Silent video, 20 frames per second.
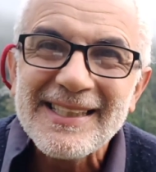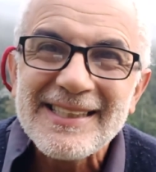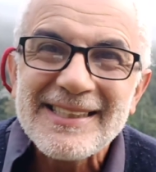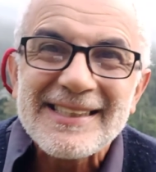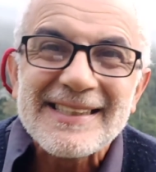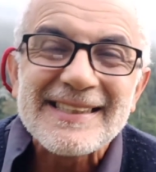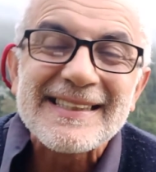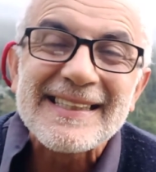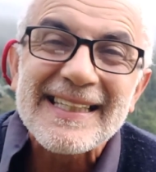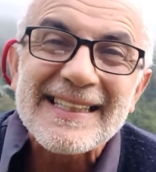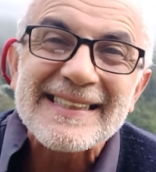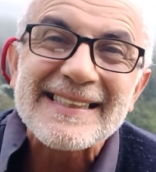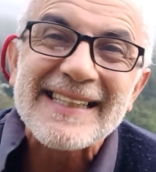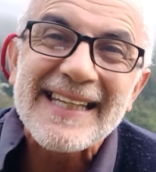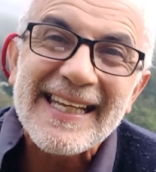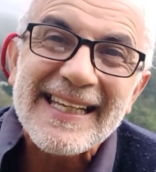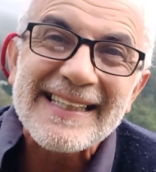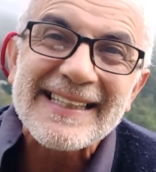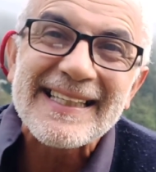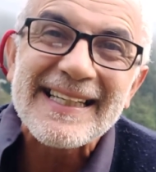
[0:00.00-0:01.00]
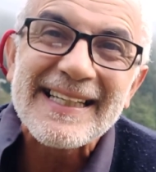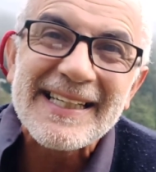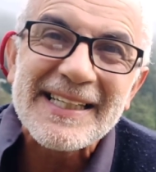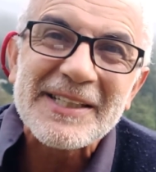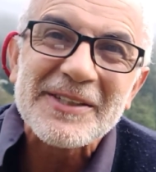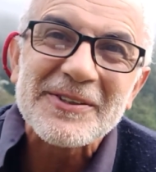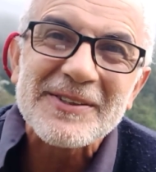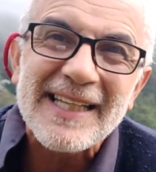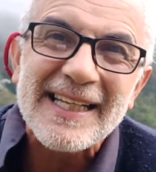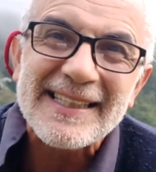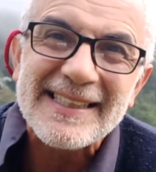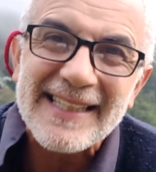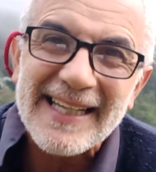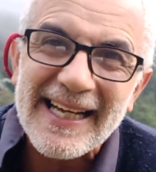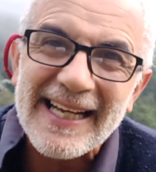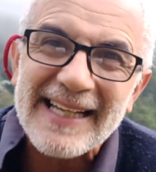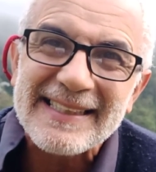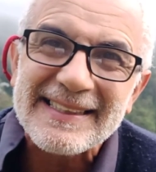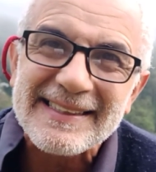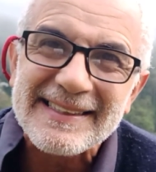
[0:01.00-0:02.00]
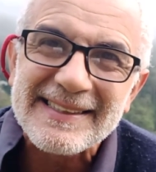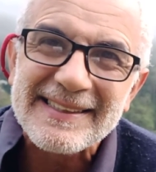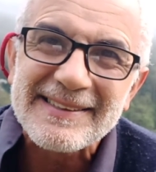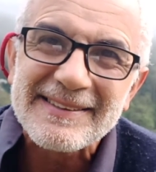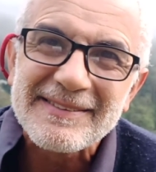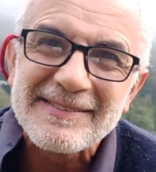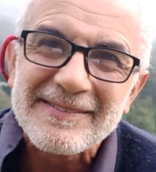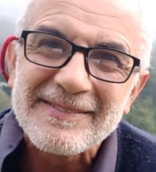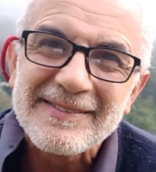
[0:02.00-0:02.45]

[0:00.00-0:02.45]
de 60 anos atrás.